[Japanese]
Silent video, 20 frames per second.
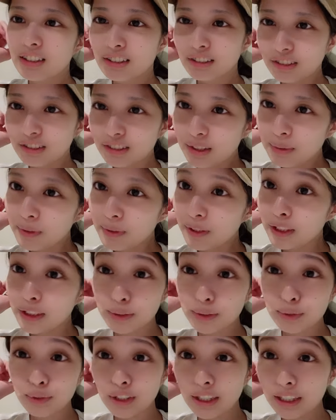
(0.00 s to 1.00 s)
裏
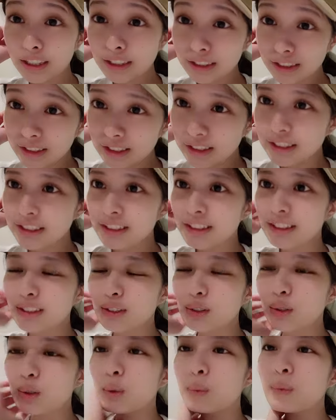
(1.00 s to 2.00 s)
話もないし
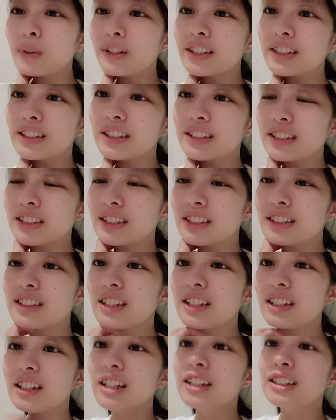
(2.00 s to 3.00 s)
そこまで自信
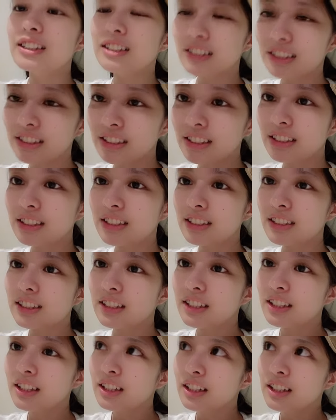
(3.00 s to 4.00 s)
がないし
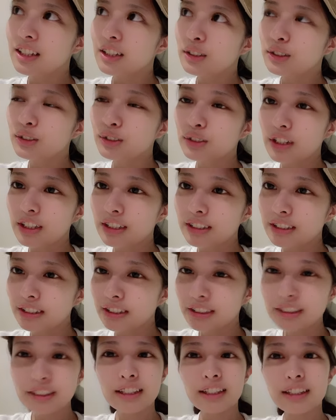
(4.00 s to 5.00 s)
不安
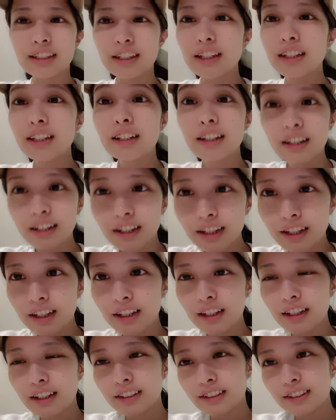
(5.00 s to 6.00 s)
しかないか
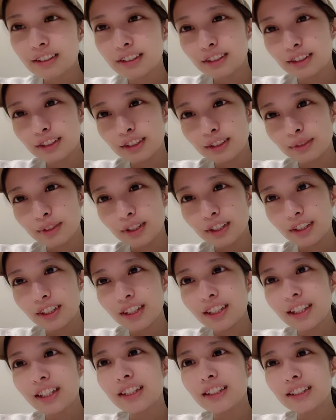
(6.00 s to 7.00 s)
らちょっとまだ言
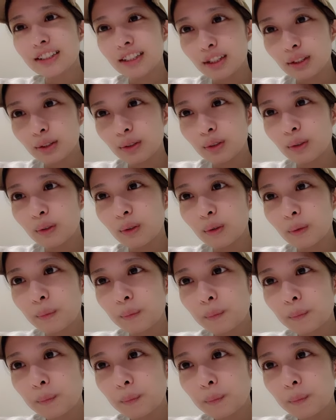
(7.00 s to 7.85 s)
えないですけど